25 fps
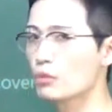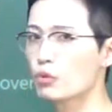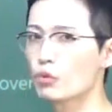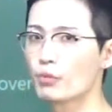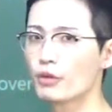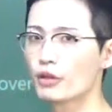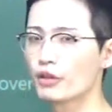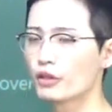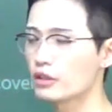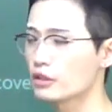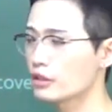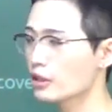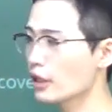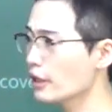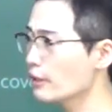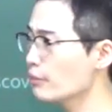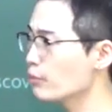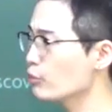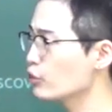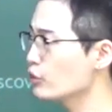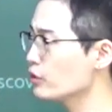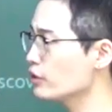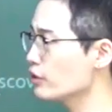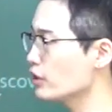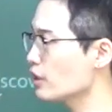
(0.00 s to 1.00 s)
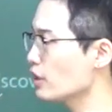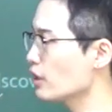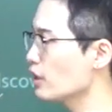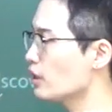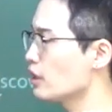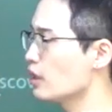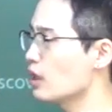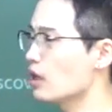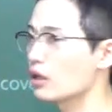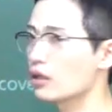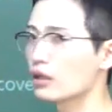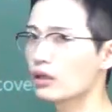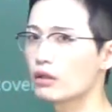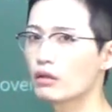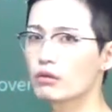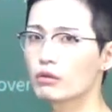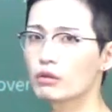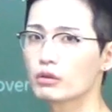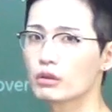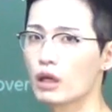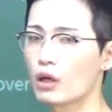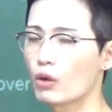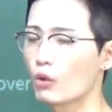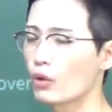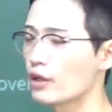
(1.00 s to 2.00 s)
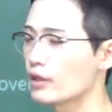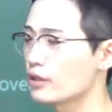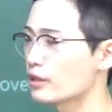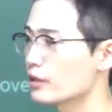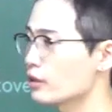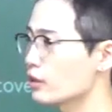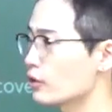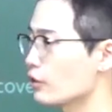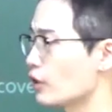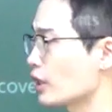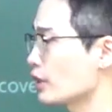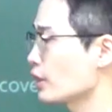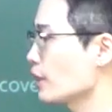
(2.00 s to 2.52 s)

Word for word: 보면 산문체 이야기라고 나와 있을 거야.